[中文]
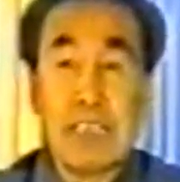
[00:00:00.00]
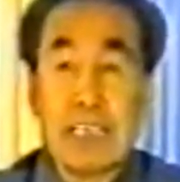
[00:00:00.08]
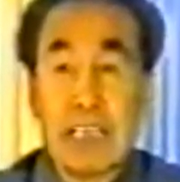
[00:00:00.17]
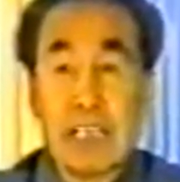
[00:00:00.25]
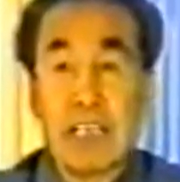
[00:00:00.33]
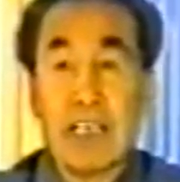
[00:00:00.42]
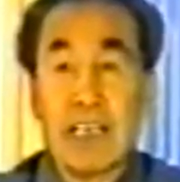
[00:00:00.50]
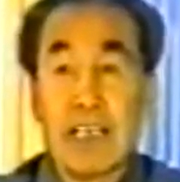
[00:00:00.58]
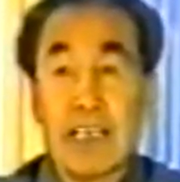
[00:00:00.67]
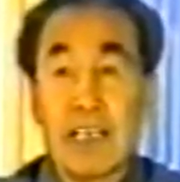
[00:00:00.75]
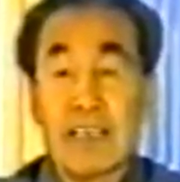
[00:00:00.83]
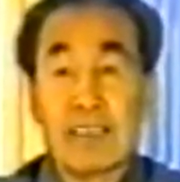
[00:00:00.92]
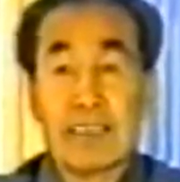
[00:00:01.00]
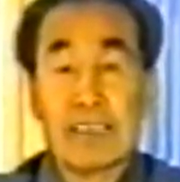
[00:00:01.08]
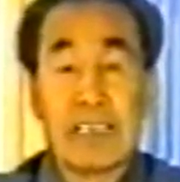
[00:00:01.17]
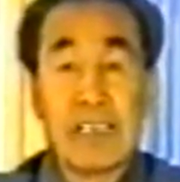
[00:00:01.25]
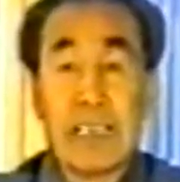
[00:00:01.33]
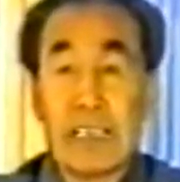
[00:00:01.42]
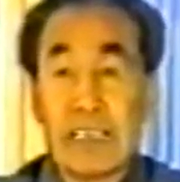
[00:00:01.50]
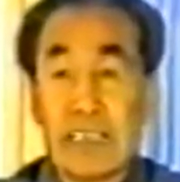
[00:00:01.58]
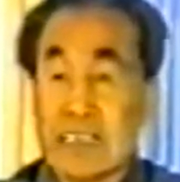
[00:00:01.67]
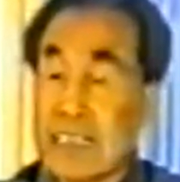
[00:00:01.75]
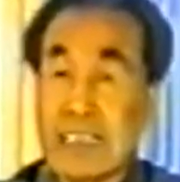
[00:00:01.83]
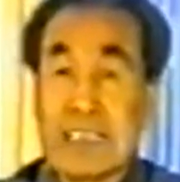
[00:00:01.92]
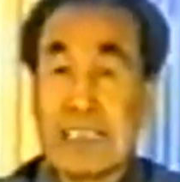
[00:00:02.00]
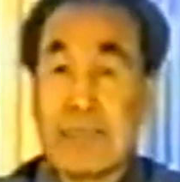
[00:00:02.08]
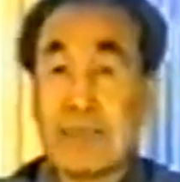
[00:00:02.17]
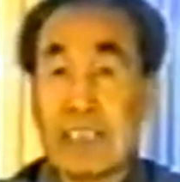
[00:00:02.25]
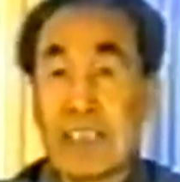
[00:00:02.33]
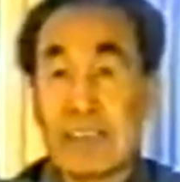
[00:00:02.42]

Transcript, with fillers: 咱们过去学历史唯物主义，生